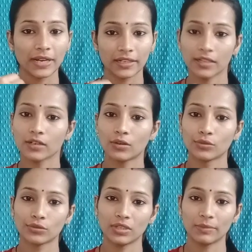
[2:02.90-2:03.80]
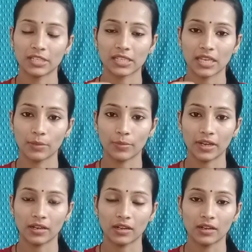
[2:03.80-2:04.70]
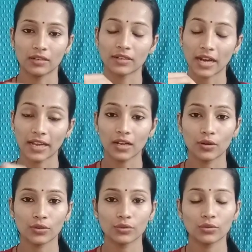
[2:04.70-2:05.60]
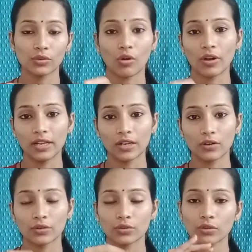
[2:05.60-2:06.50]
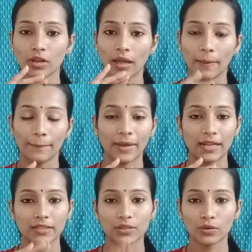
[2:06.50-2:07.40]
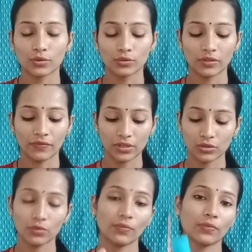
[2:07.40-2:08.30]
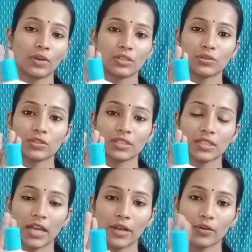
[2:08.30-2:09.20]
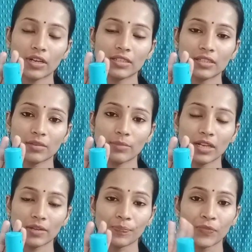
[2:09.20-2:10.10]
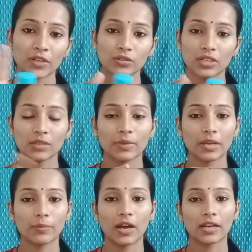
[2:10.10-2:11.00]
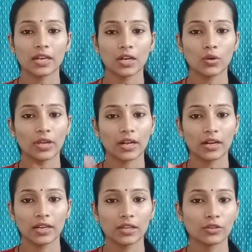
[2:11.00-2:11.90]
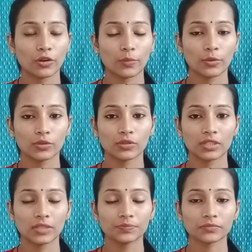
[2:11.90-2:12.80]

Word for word: మెయింటైన్గా ఉంటుంది మన స్కిన్ పైన డ్రైగా ఉండదు ఆయిలీగా ఉండదు బ్యాలెన్స్గా ఉంటుంది ఫస్ట్ ఫస్ట్ వచ్చేసి ఐయో క్లెన్సింగ్ మిల్క్ సో ఇది మీకు మార్కెట్లో ఎక్కడైనా దొరికిపోతుంది